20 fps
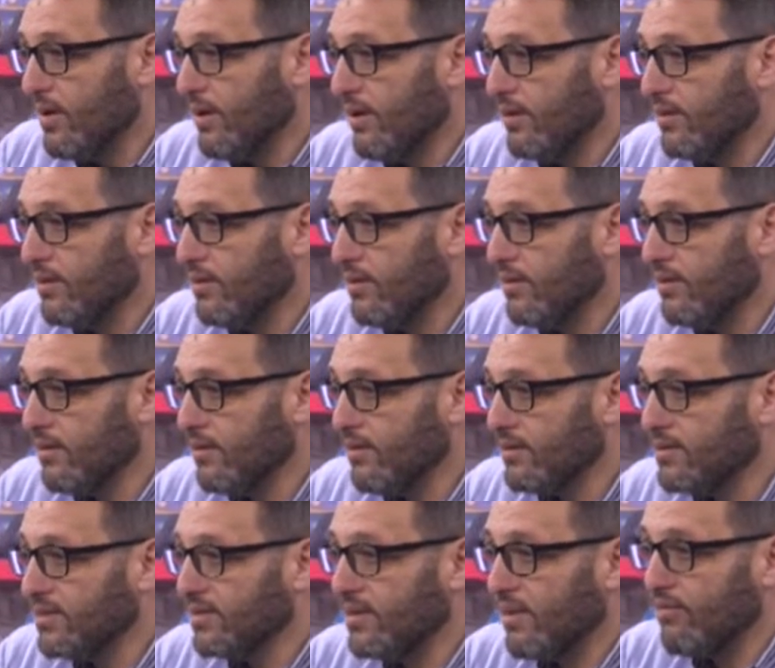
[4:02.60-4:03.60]
يعني
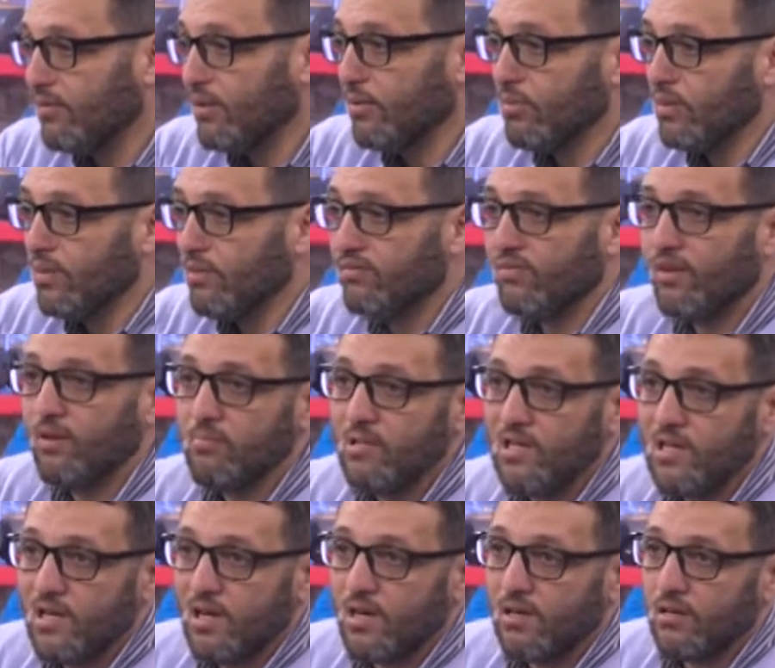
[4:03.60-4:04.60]
سيتان
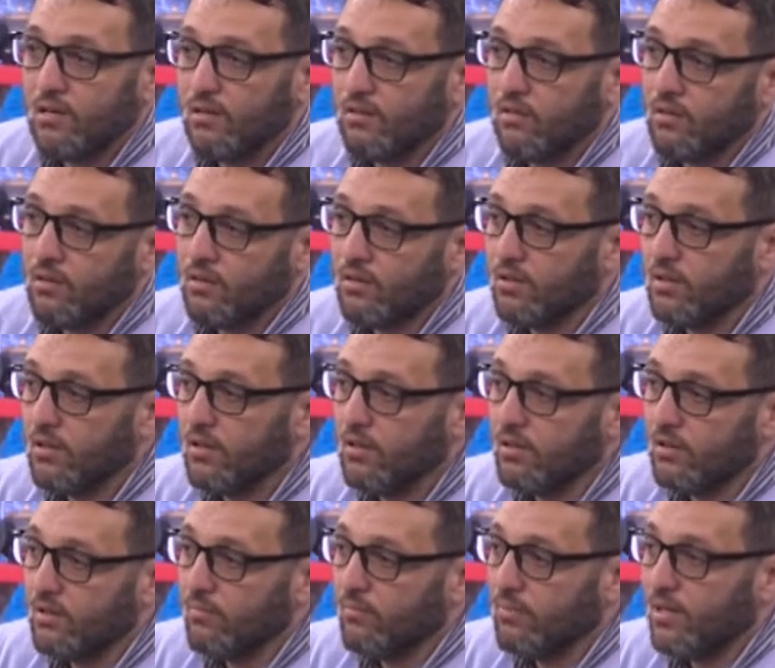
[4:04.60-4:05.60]
فاميليال
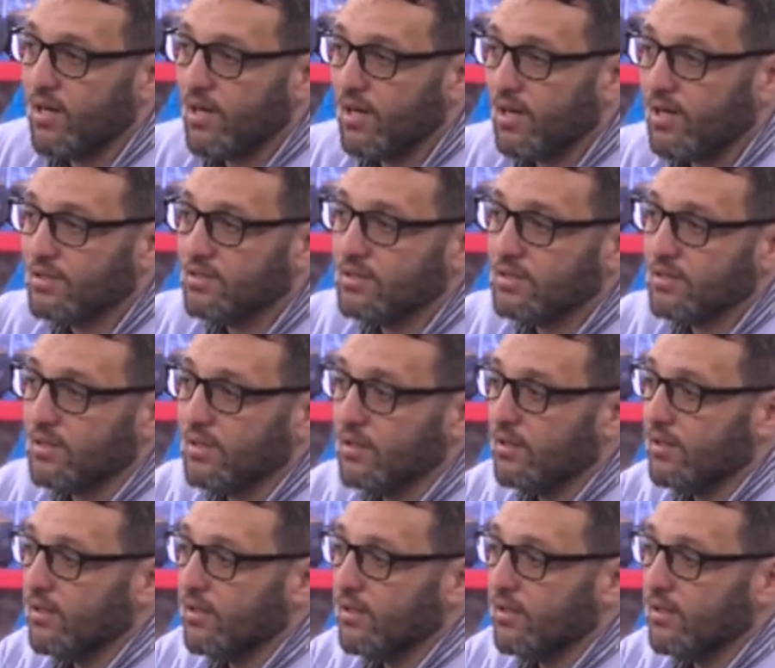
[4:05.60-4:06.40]
يعني بالاخص